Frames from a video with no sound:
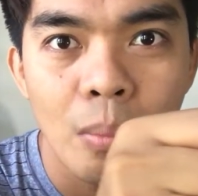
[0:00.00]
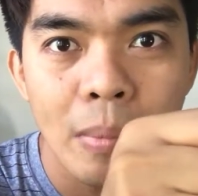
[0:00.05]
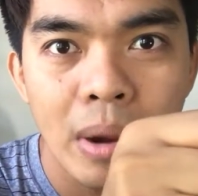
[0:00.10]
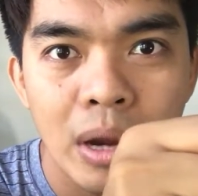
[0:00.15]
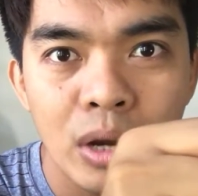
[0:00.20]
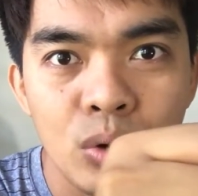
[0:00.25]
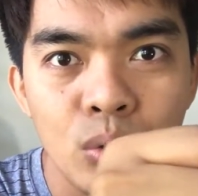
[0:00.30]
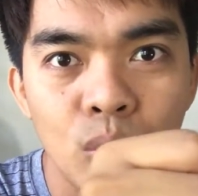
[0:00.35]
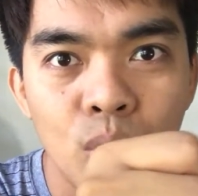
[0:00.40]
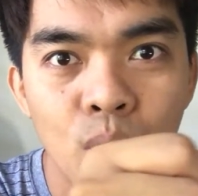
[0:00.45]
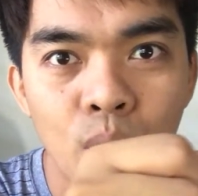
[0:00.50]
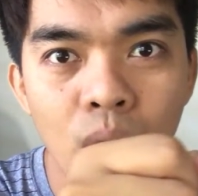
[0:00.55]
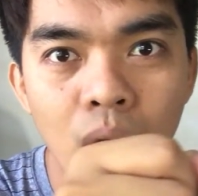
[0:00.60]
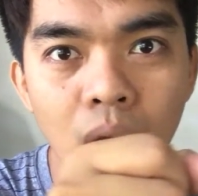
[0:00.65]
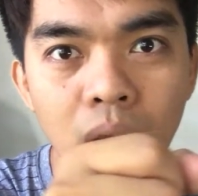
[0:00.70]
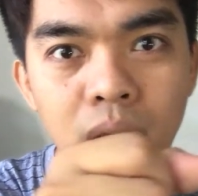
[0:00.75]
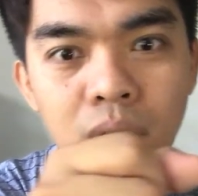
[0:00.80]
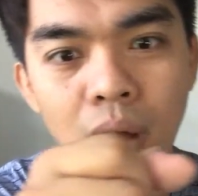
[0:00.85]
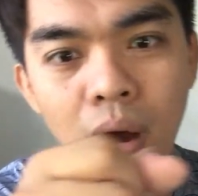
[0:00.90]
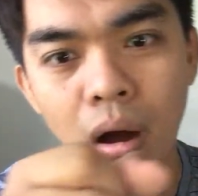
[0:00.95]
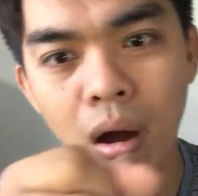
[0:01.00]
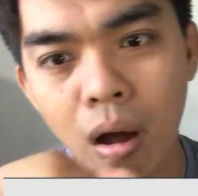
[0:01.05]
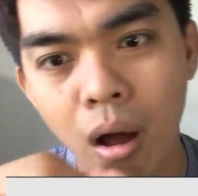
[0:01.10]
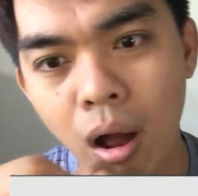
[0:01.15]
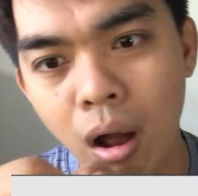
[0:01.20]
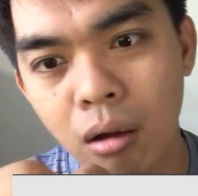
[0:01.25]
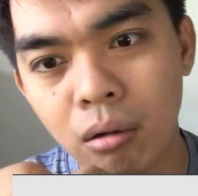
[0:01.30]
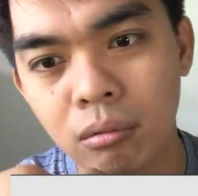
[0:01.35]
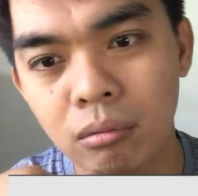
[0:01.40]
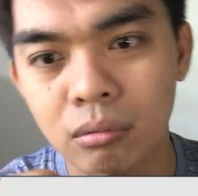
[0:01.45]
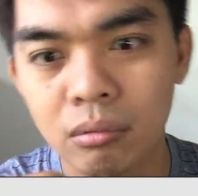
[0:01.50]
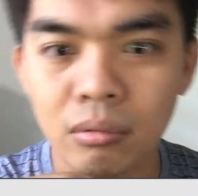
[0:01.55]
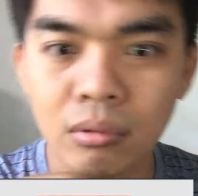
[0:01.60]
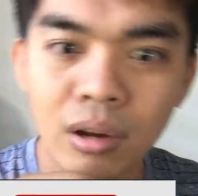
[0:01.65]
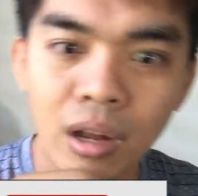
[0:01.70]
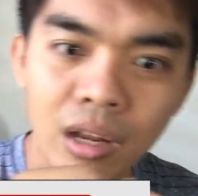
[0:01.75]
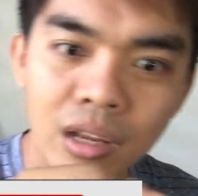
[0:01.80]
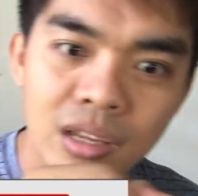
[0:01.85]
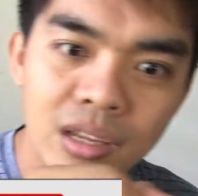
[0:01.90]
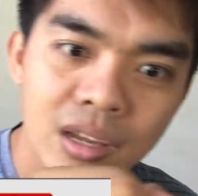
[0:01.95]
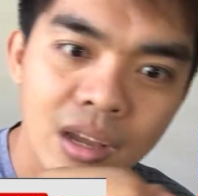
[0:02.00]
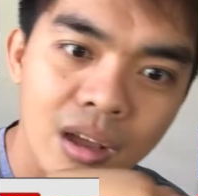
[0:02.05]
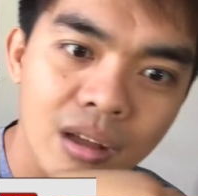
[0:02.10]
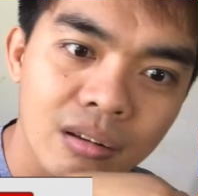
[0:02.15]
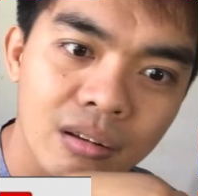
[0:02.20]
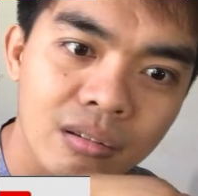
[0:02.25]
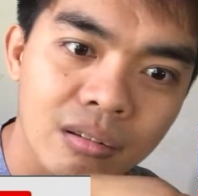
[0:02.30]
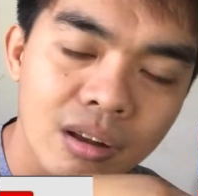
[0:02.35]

May dugo kaya? Kanya.